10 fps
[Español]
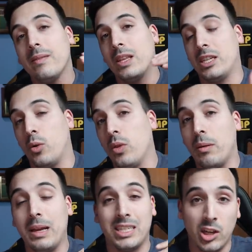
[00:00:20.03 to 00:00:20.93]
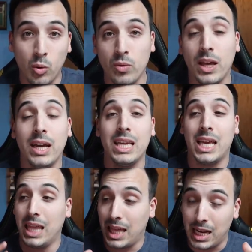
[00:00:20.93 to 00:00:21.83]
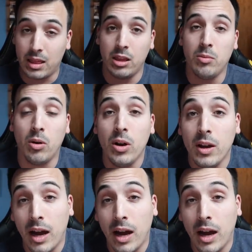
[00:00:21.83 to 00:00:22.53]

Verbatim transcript: de segunda B a segunda y queda en activo